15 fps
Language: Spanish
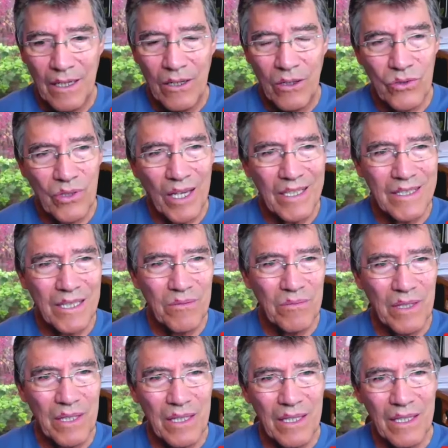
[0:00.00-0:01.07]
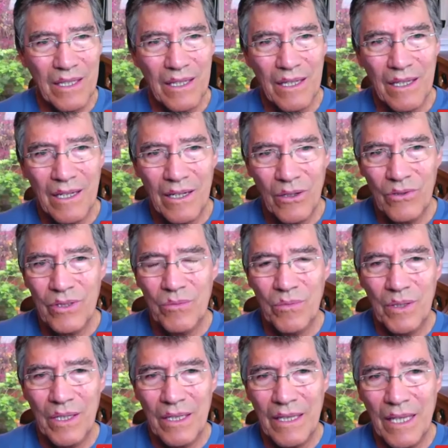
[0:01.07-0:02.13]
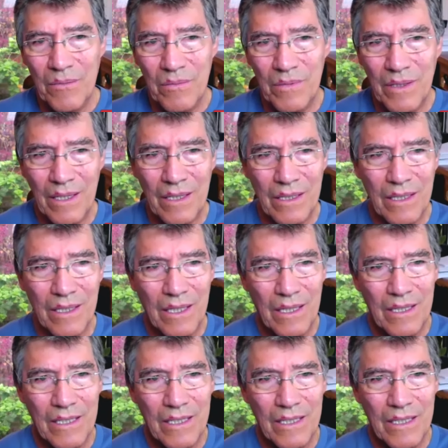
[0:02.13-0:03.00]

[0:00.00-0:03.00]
los gasten bien, los inviertan bien.